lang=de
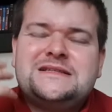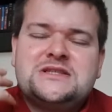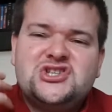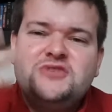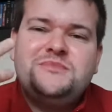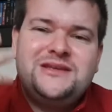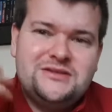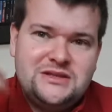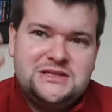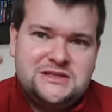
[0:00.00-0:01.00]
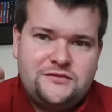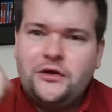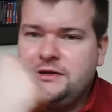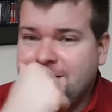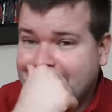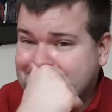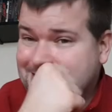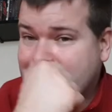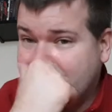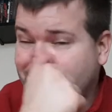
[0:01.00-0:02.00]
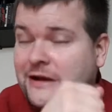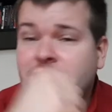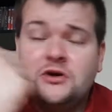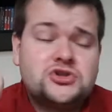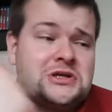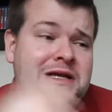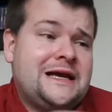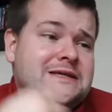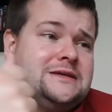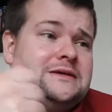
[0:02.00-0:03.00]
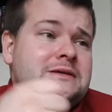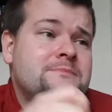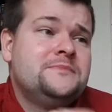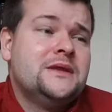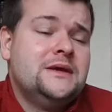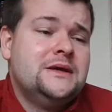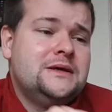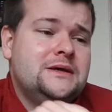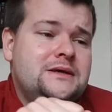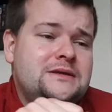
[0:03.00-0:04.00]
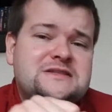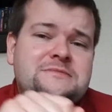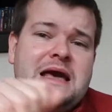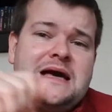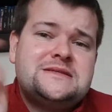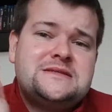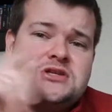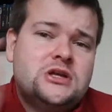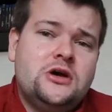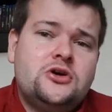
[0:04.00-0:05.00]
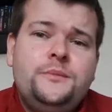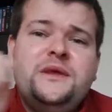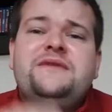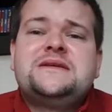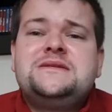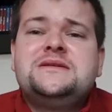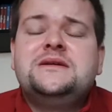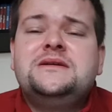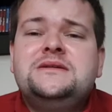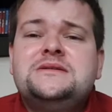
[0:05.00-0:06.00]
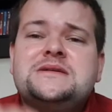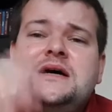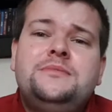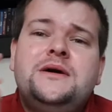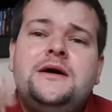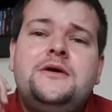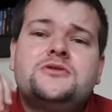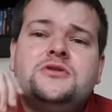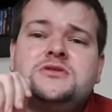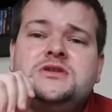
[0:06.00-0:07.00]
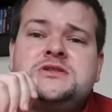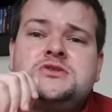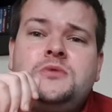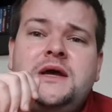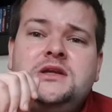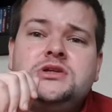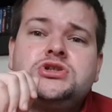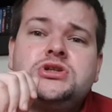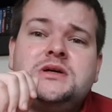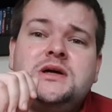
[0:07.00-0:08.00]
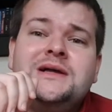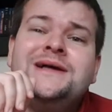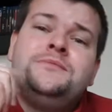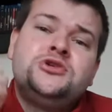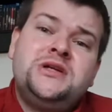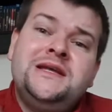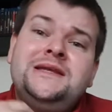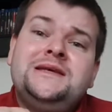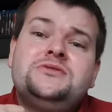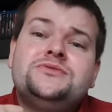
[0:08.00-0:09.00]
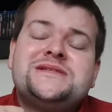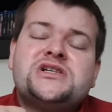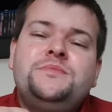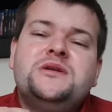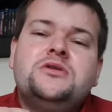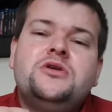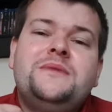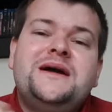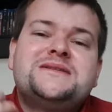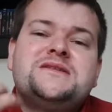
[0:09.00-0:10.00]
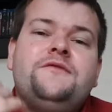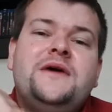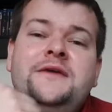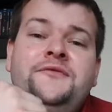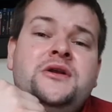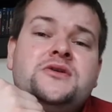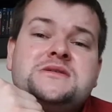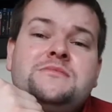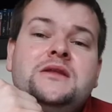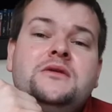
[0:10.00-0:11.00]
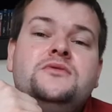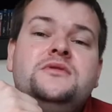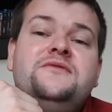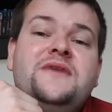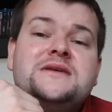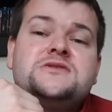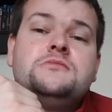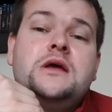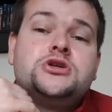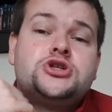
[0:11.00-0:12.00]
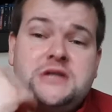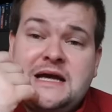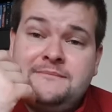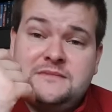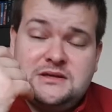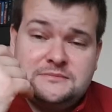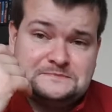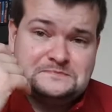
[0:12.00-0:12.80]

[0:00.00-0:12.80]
Es gibt nichts von ihr. Das erfahren wir auch schon gleich in in diesem ersten Sondercomic, was hier drin ist, aber auch Dr. Strange äh, bestätigt uns das später nochmal, dass sie auf alle Fälle aus einem anderen Universum stammt.